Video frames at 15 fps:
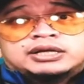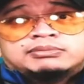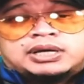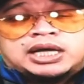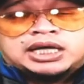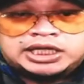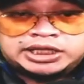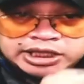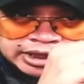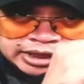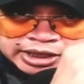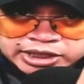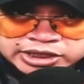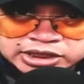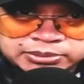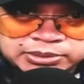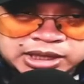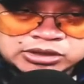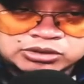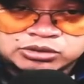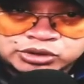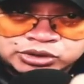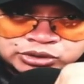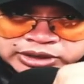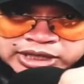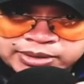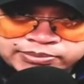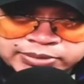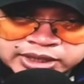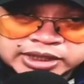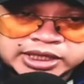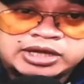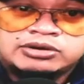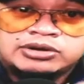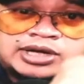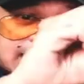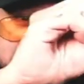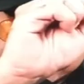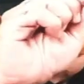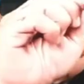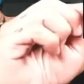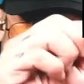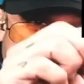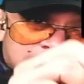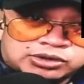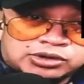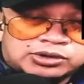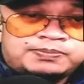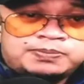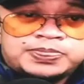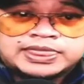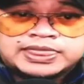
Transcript: Maititrace naman kung yung number na yon galing ba sa loob.